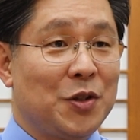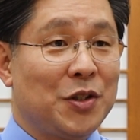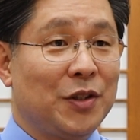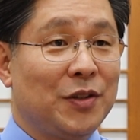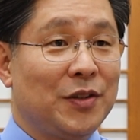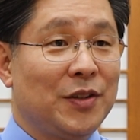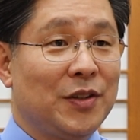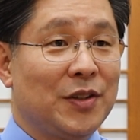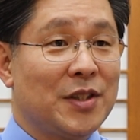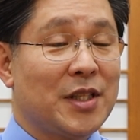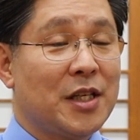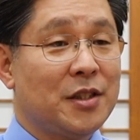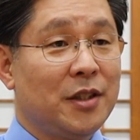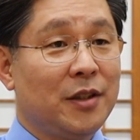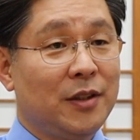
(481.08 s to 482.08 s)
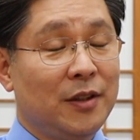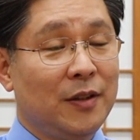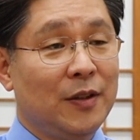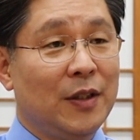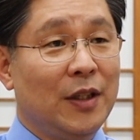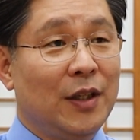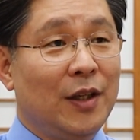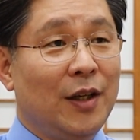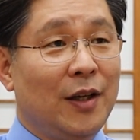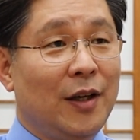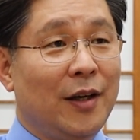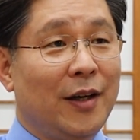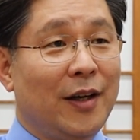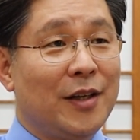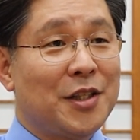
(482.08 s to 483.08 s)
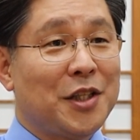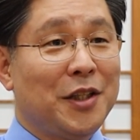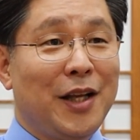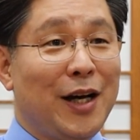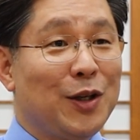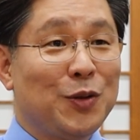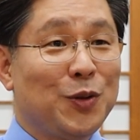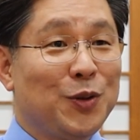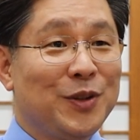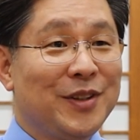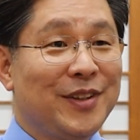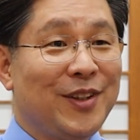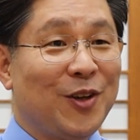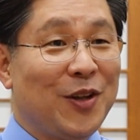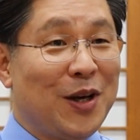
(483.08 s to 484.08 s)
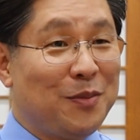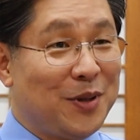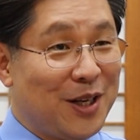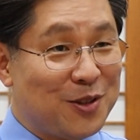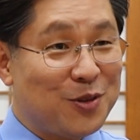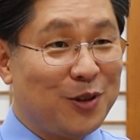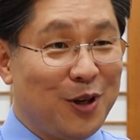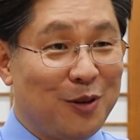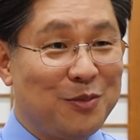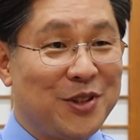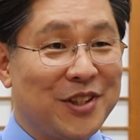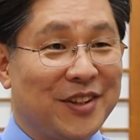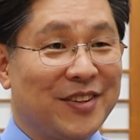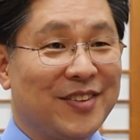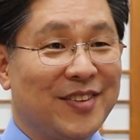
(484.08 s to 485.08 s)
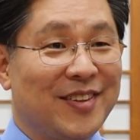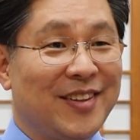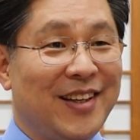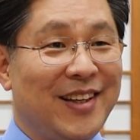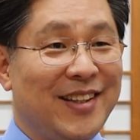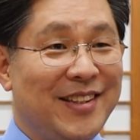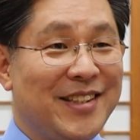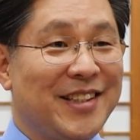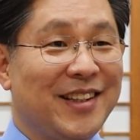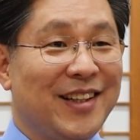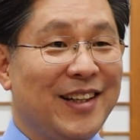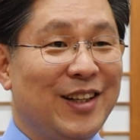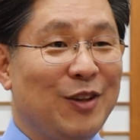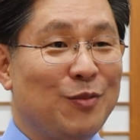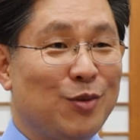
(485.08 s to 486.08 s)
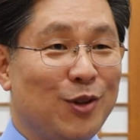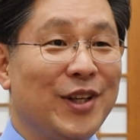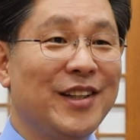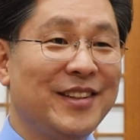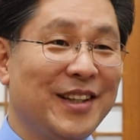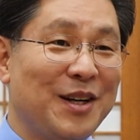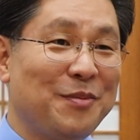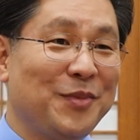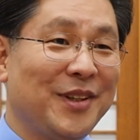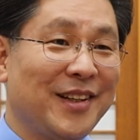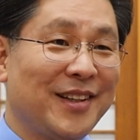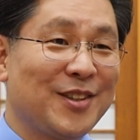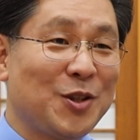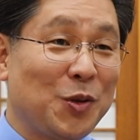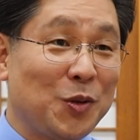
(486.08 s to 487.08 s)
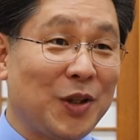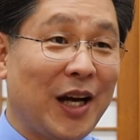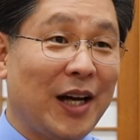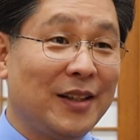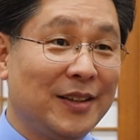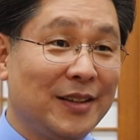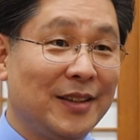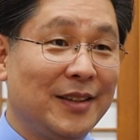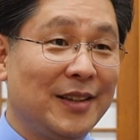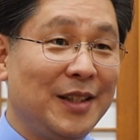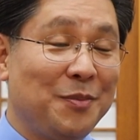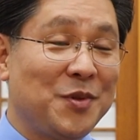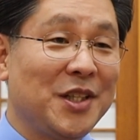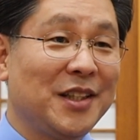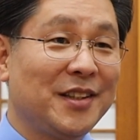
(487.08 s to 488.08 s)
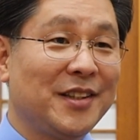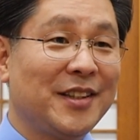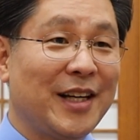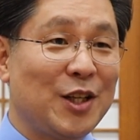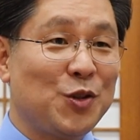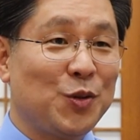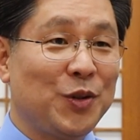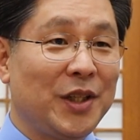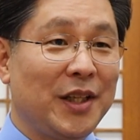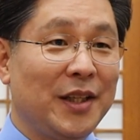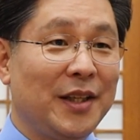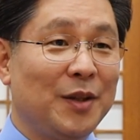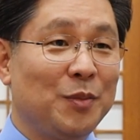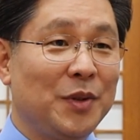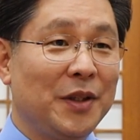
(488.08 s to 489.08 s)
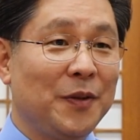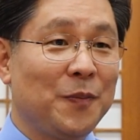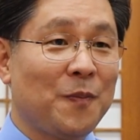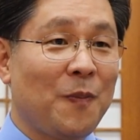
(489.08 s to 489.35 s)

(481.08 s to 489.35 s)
것이거든요. 사실은 신학으로는 연합을 할 수가 없죠. 네, 일치가 불가능합니다. 서로 다른 입장들을 가지고 있기 때문에.